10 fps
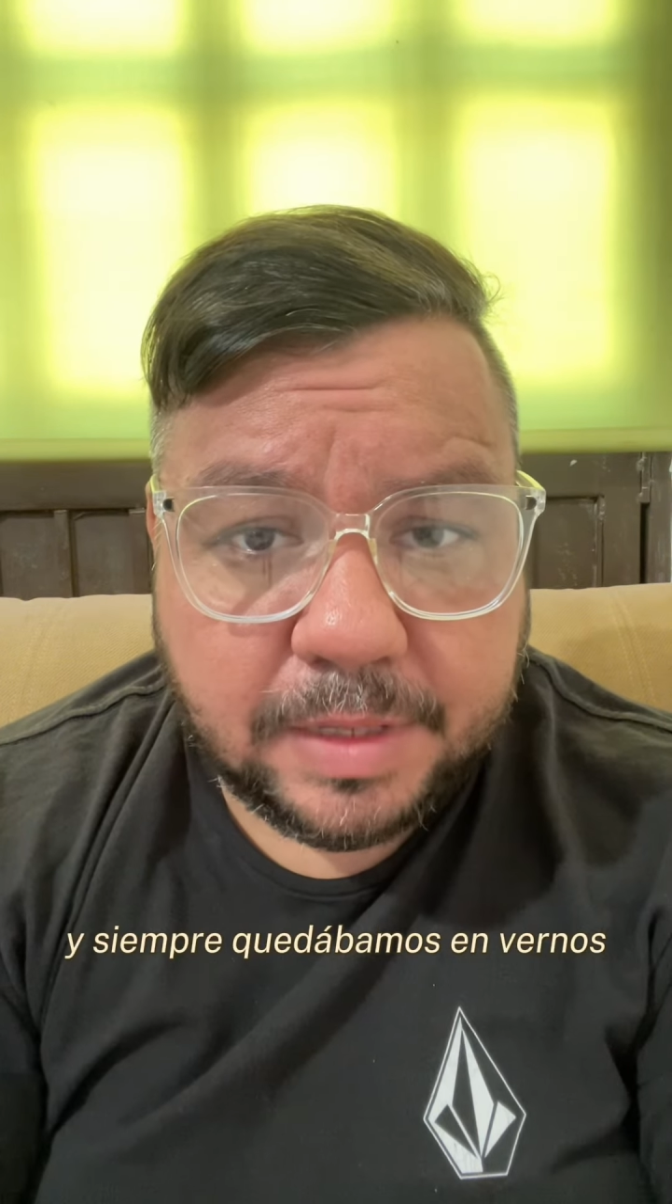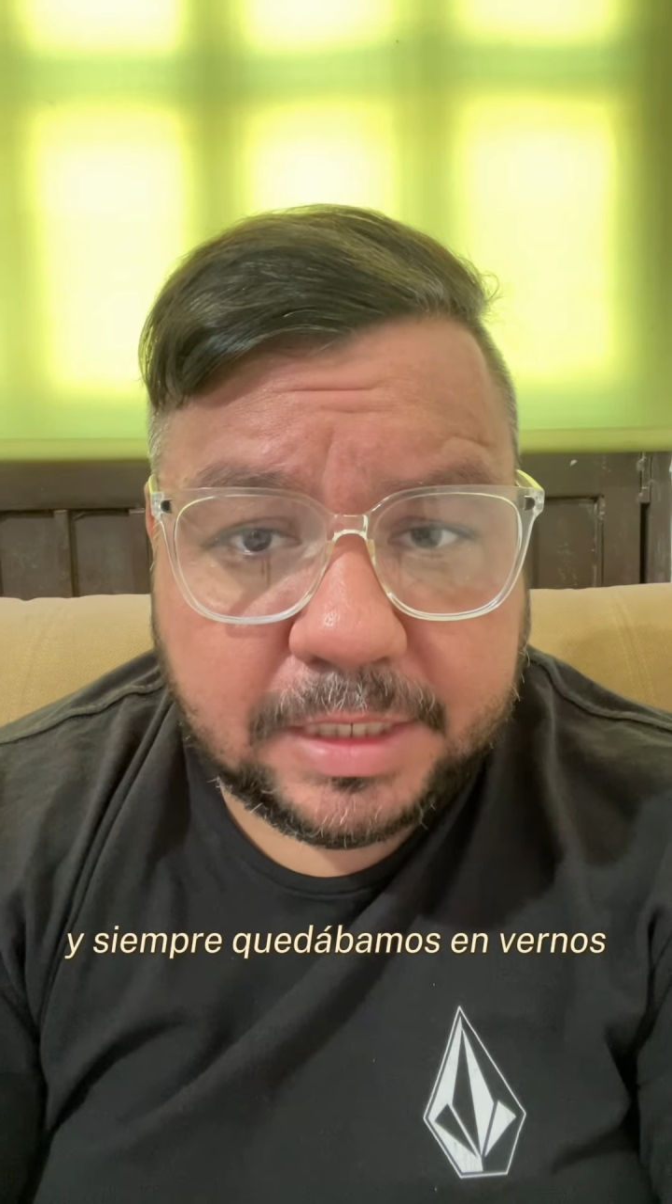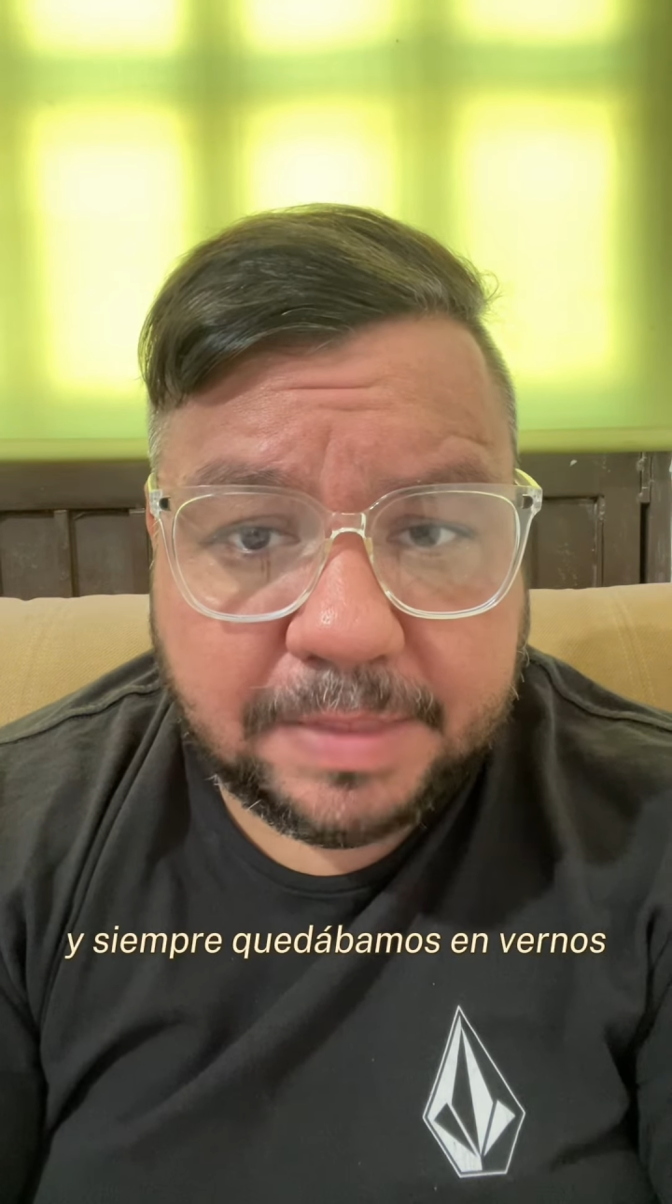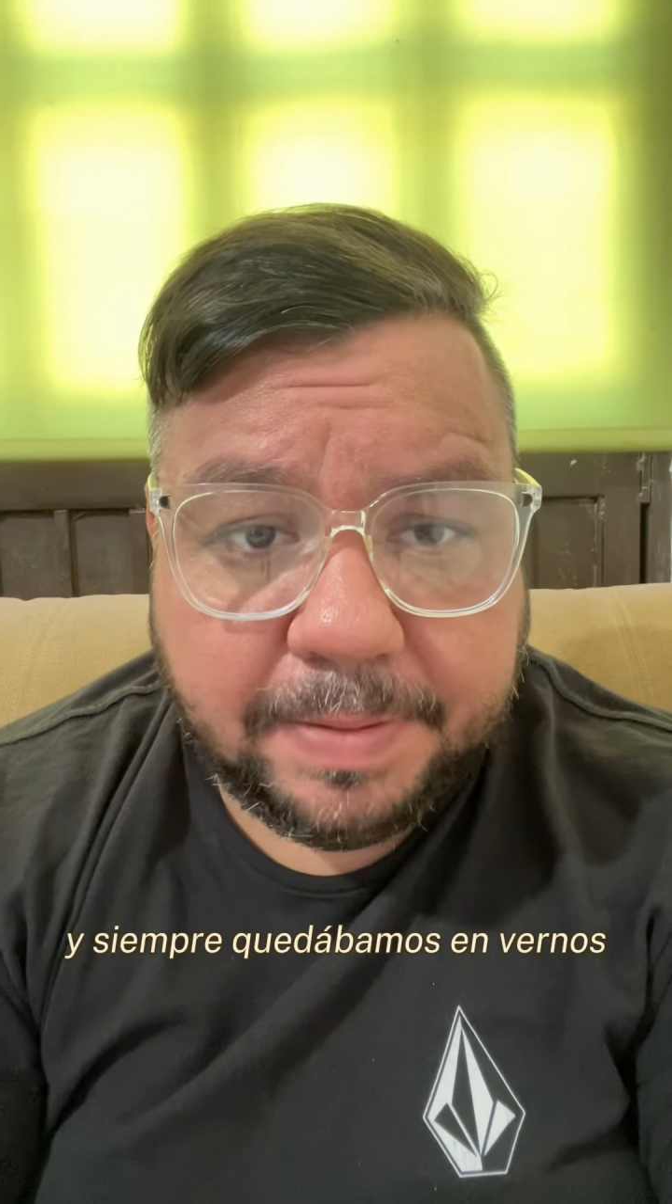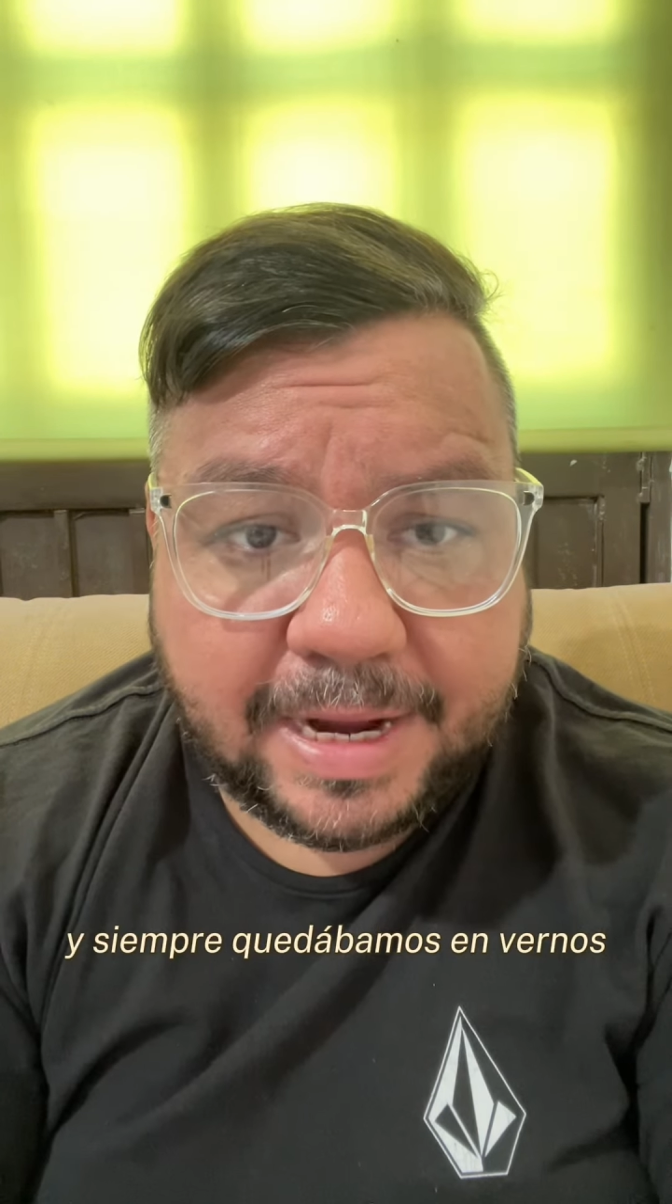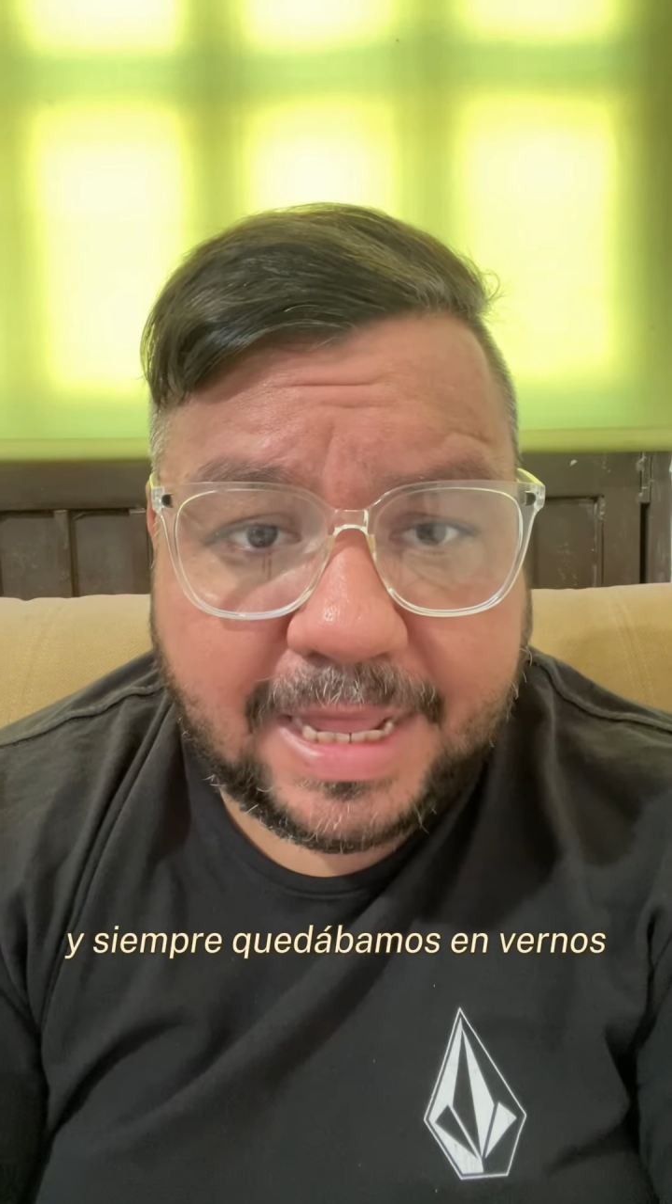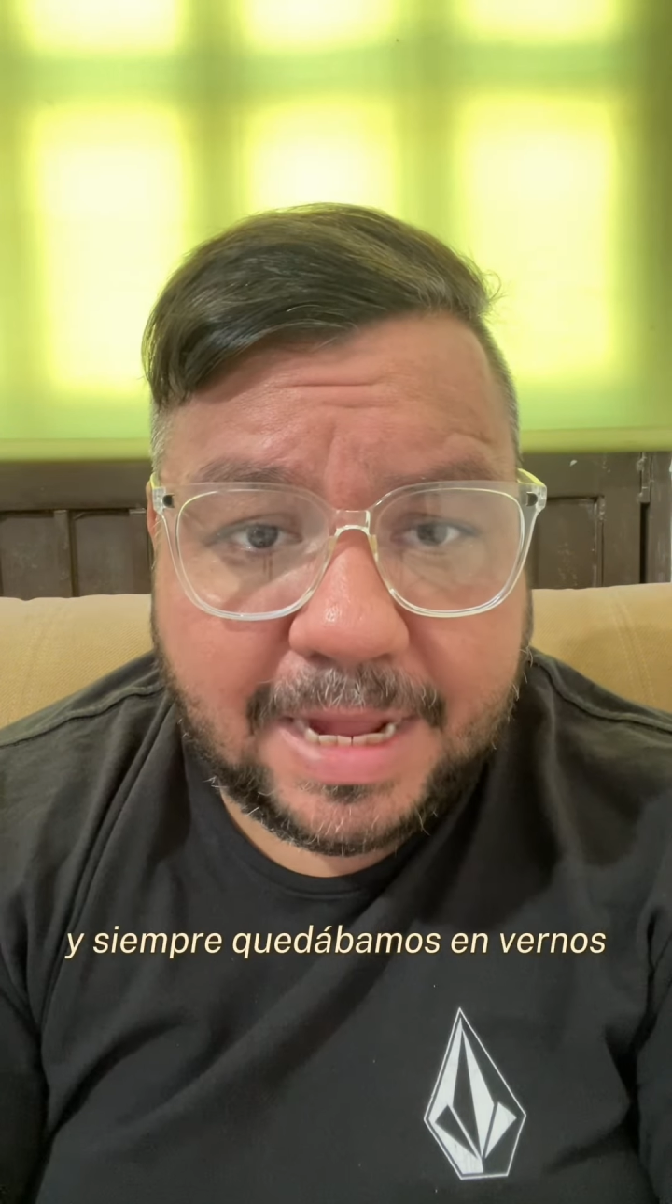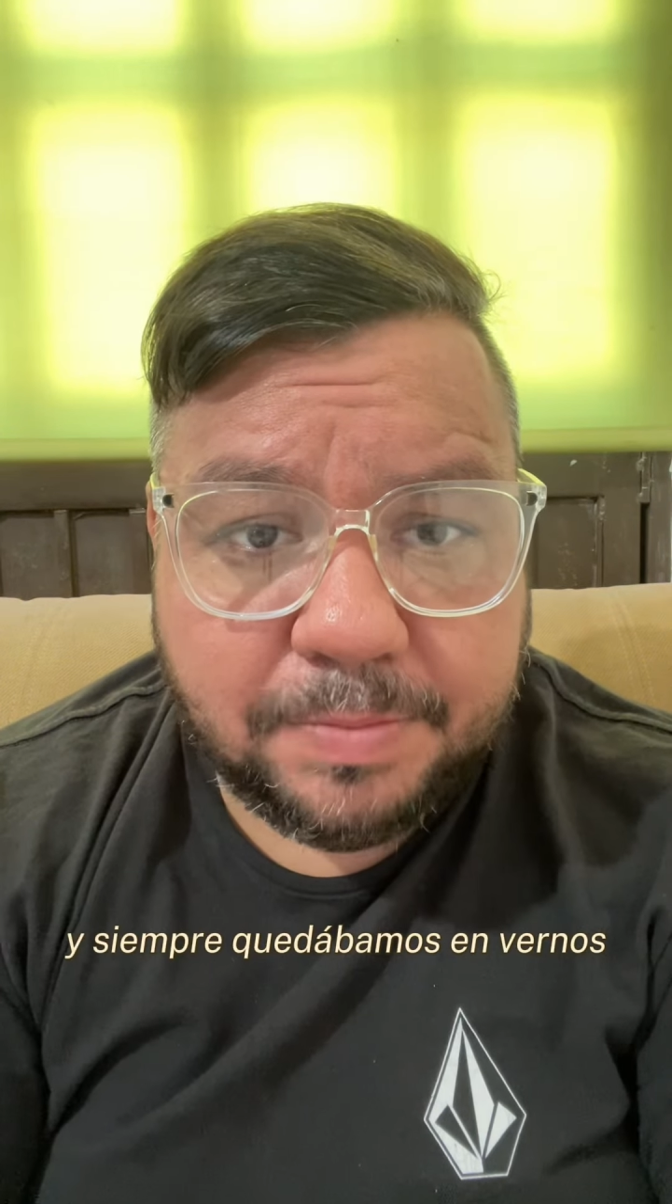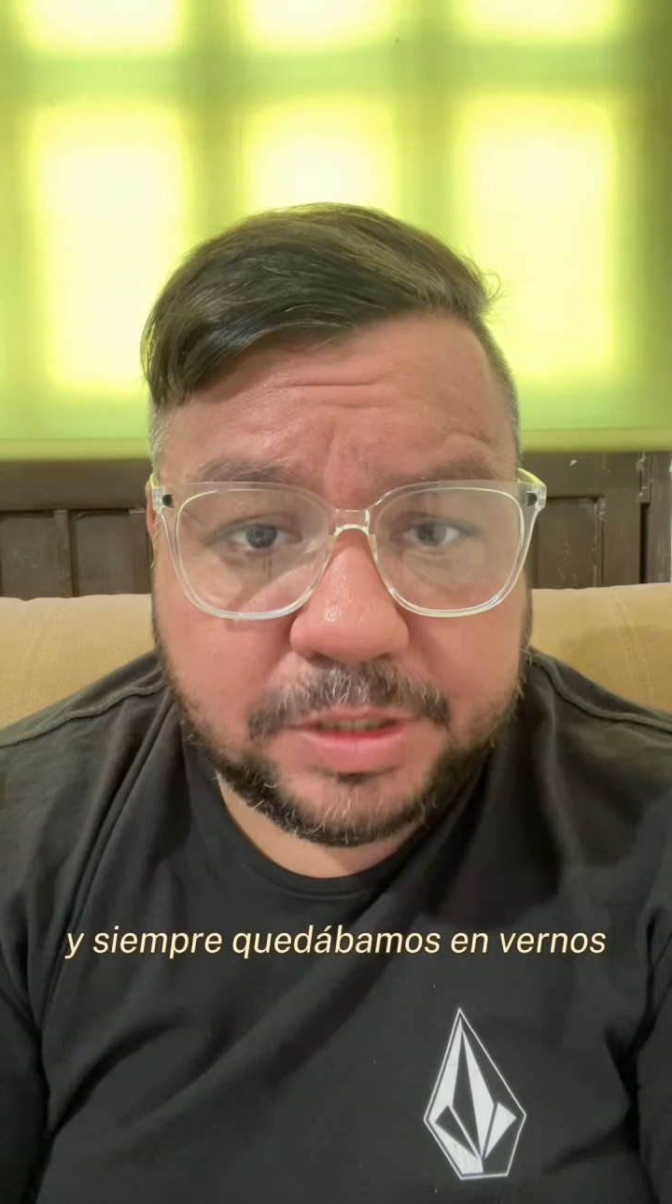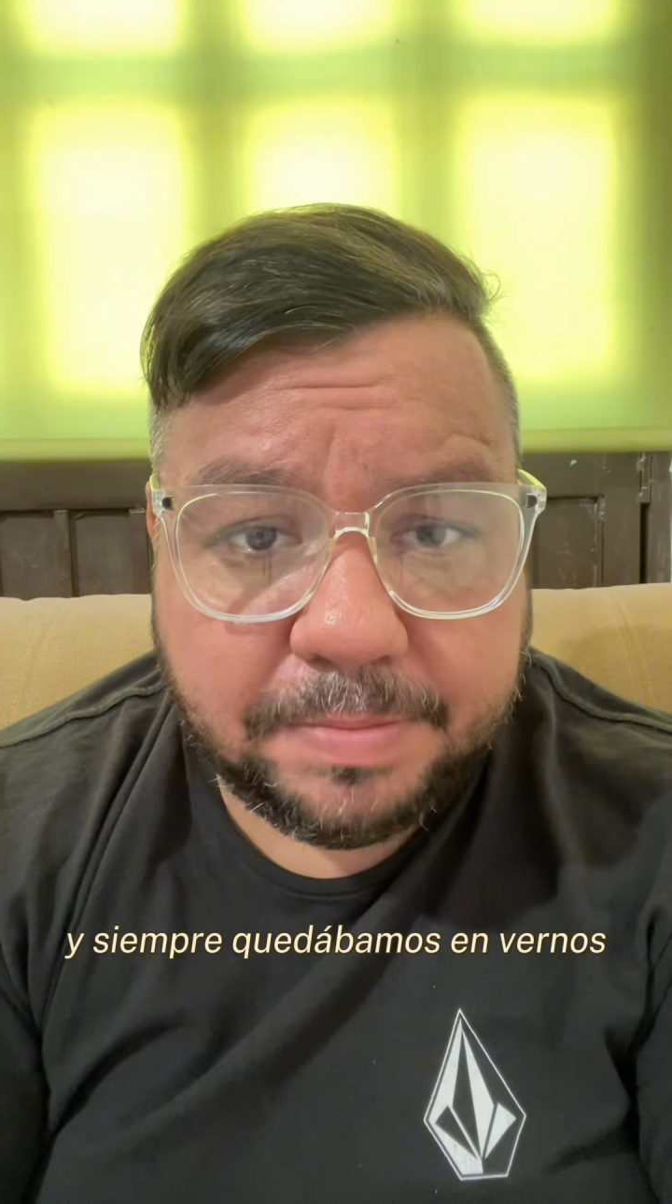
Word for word: y siempre quedábamos